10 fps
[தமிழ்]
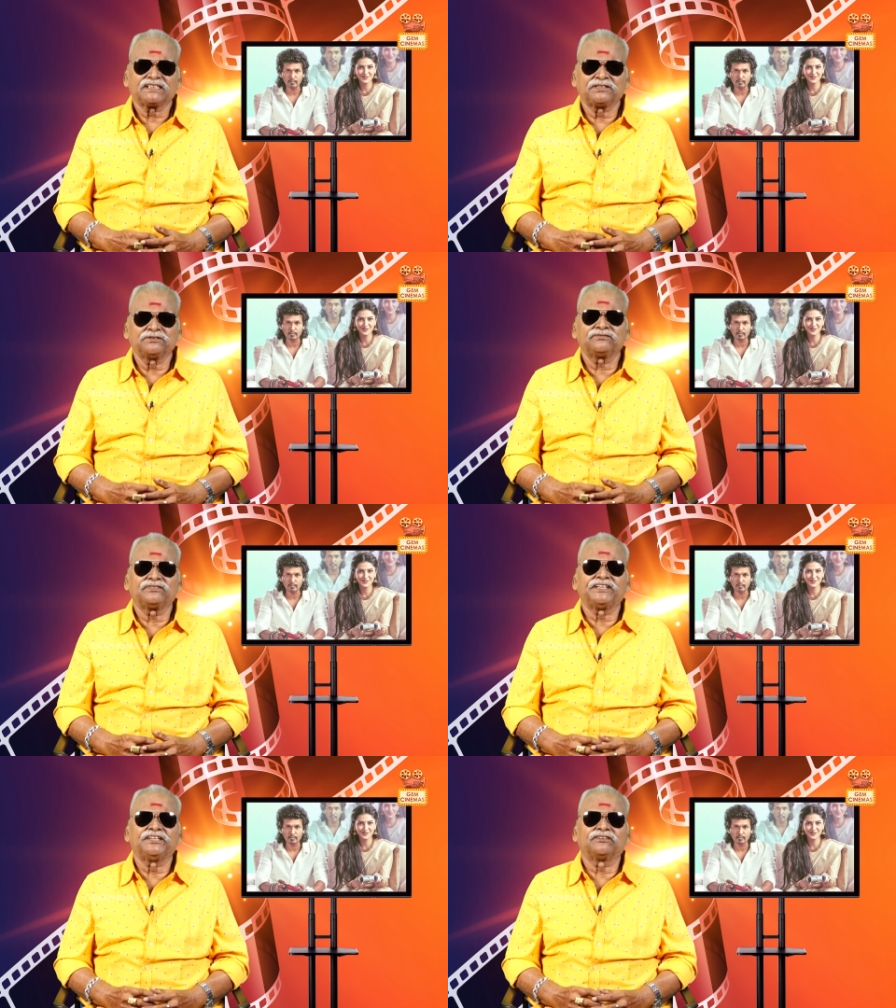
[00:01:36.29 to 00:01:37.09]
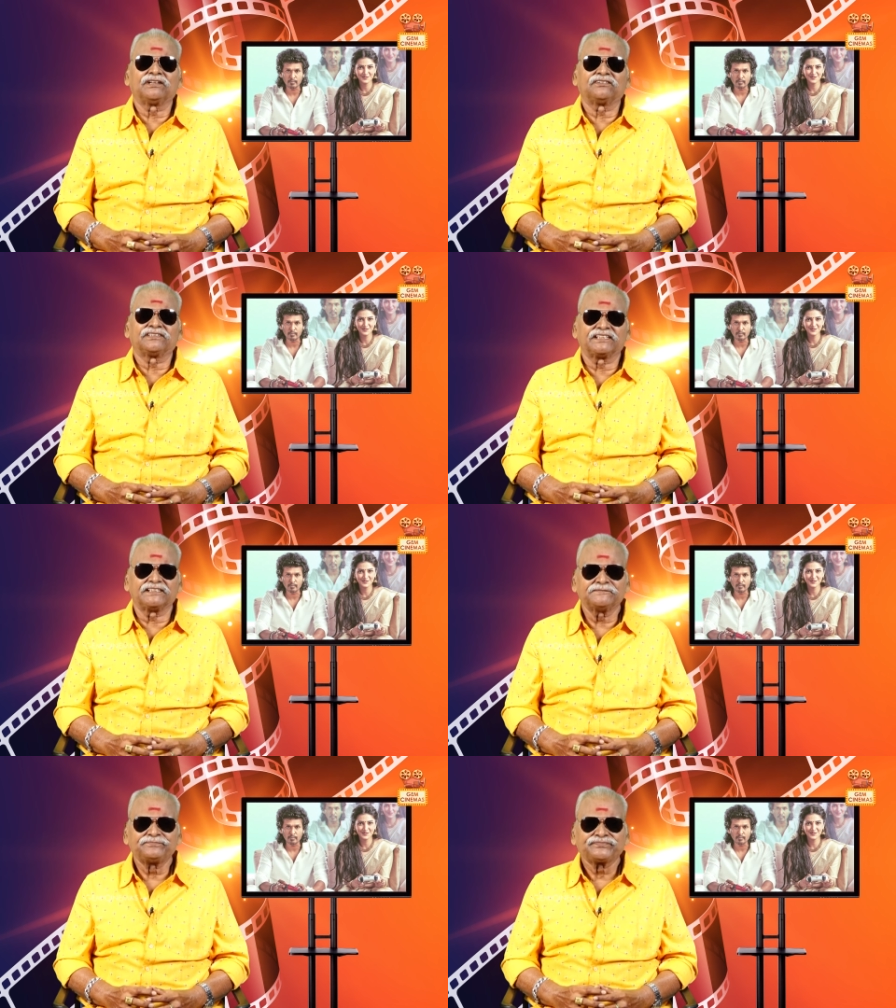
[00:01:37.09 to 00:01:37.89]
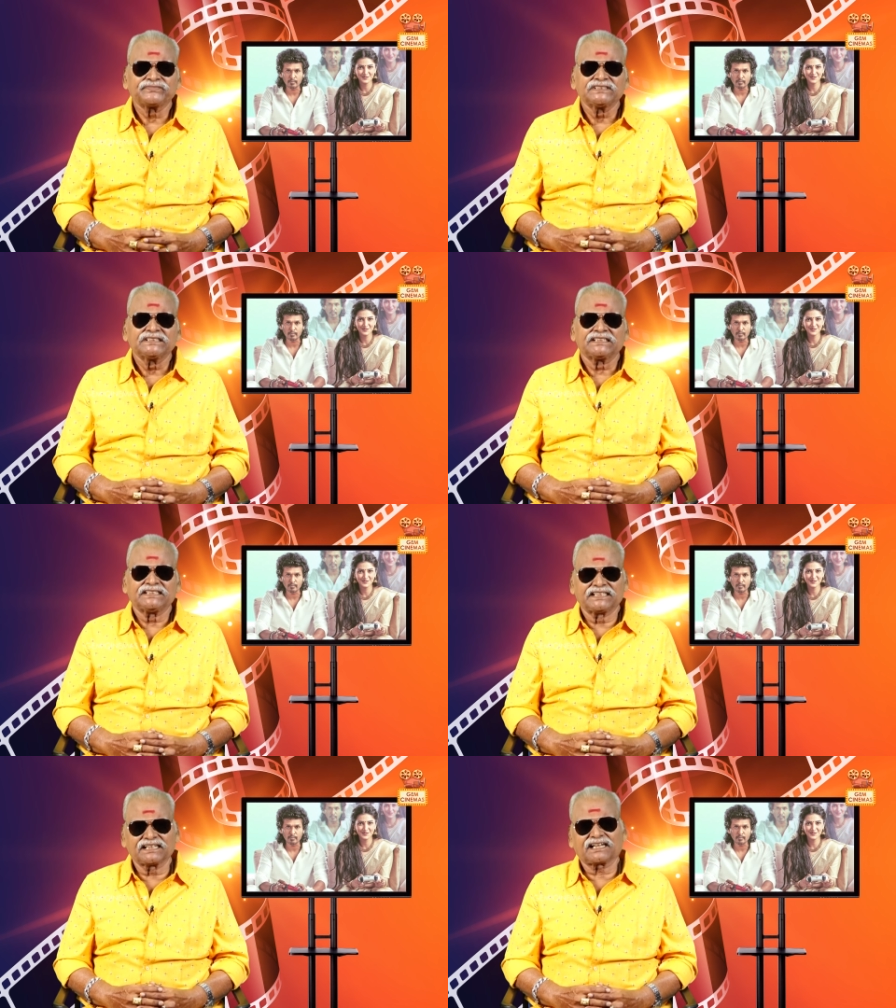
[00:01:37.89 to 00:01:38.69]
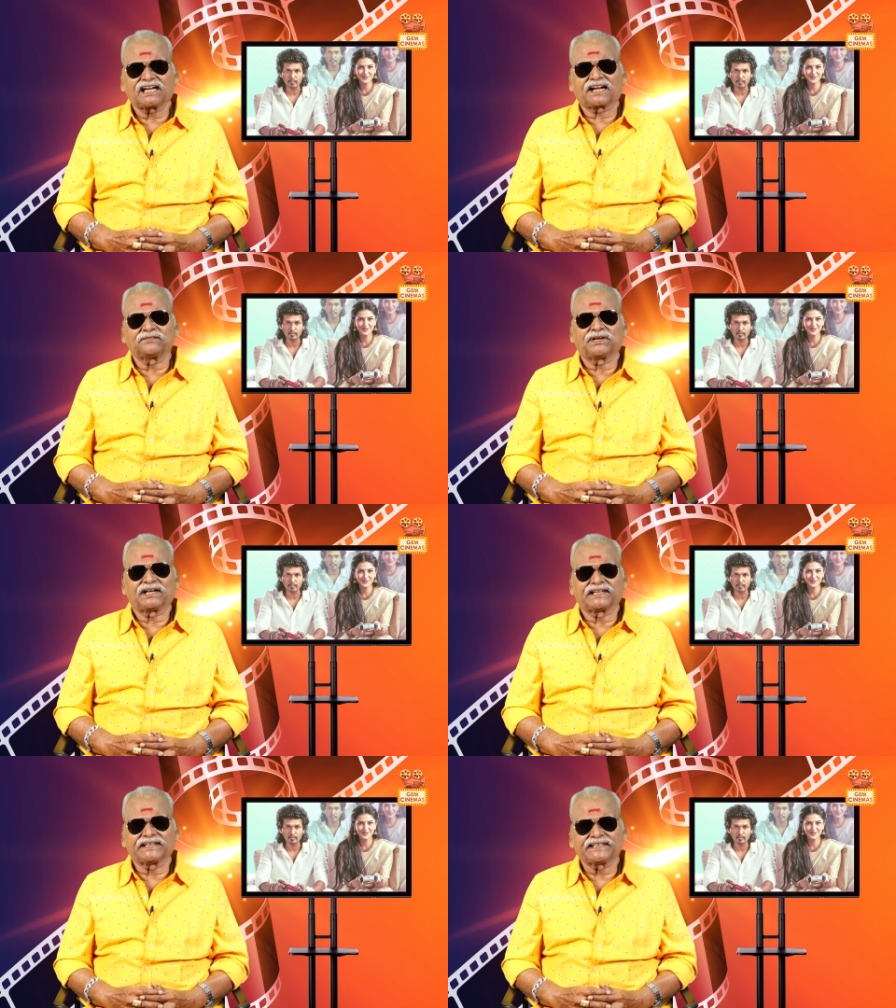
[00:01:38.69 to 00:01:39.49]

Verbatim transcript: இதுவும் வீடியோவிலே வந்தது இதன் காரணமாக